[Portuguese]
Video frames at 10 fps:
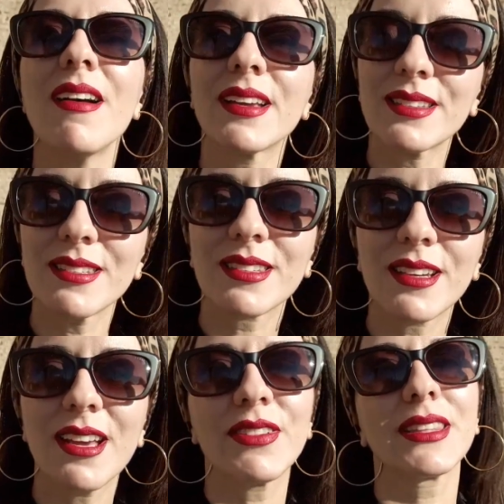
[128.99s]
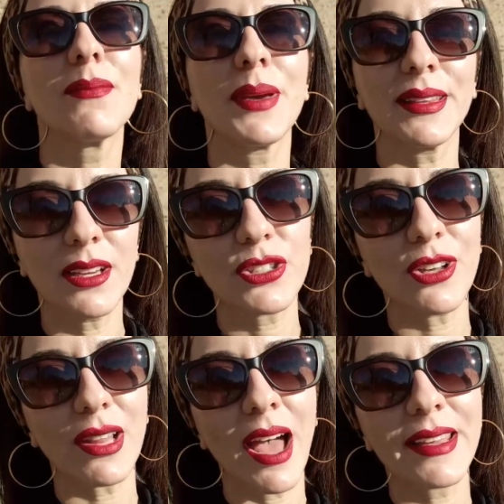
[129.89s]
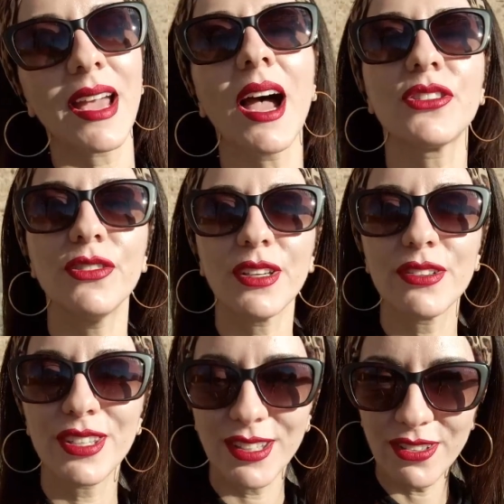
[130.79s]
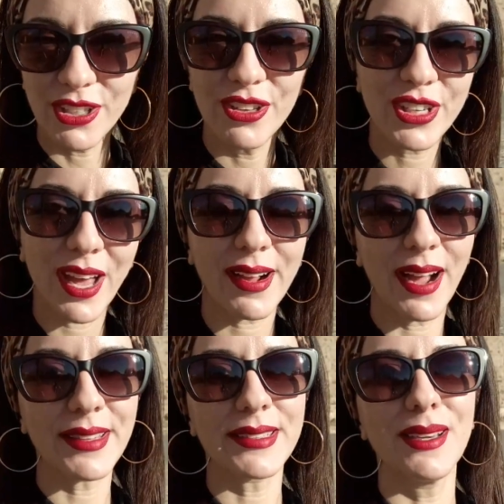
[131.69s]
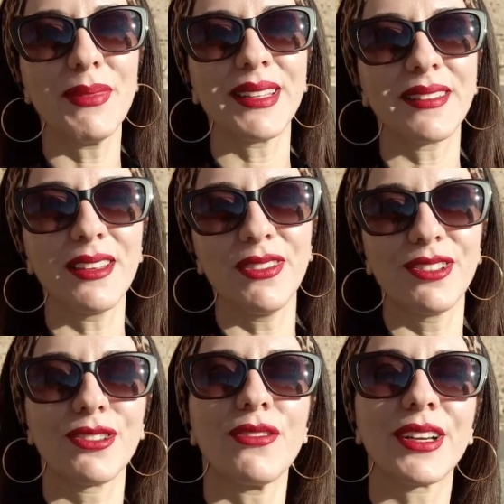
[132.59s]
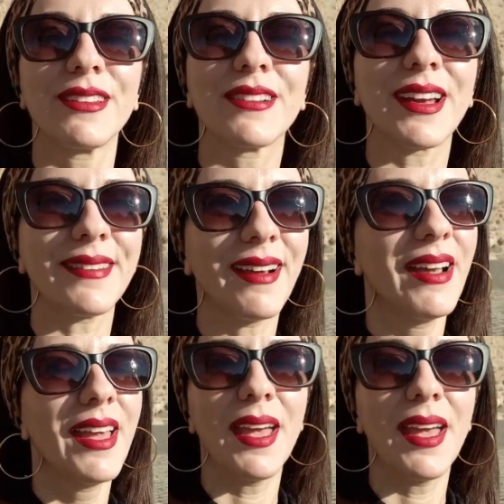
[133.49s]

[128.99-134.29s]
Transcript: que se inscreva também, deixe seu like, ativem o sininho, gente, que a cada semana tem vídeo novo aqui no canal.